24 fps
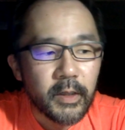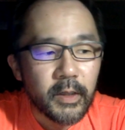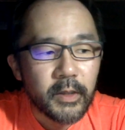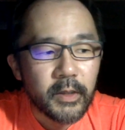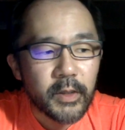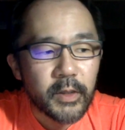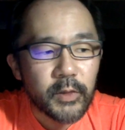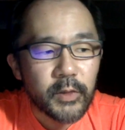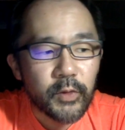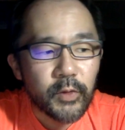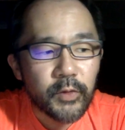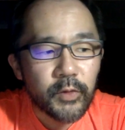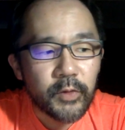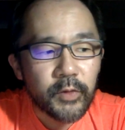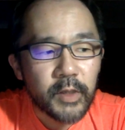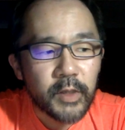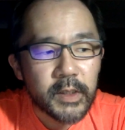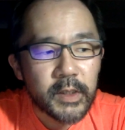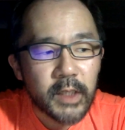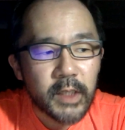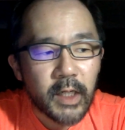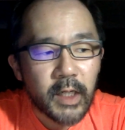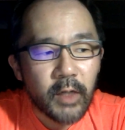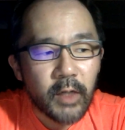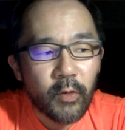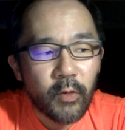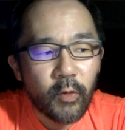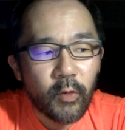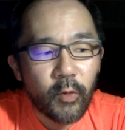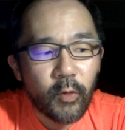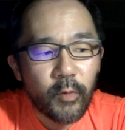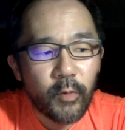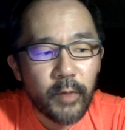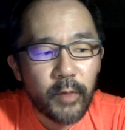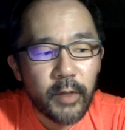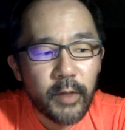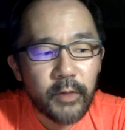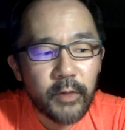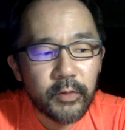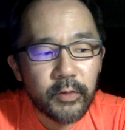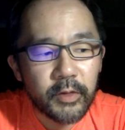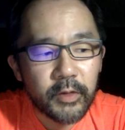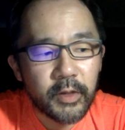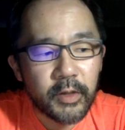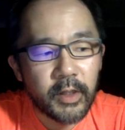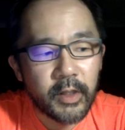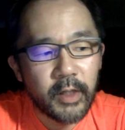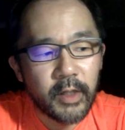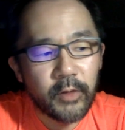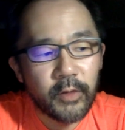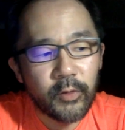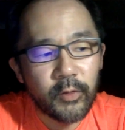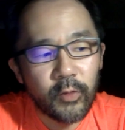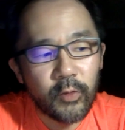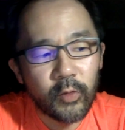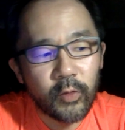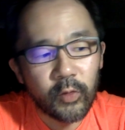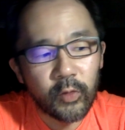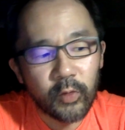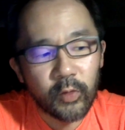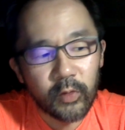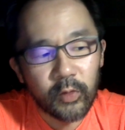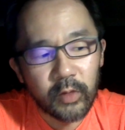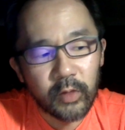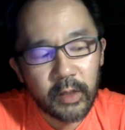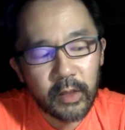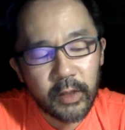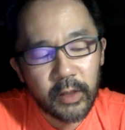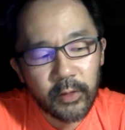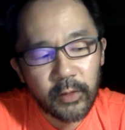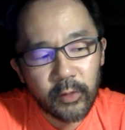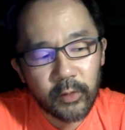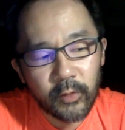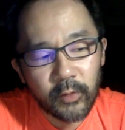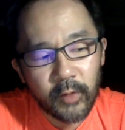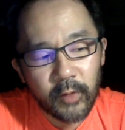で、そういうふうにさ、褒めるっていうことっていうの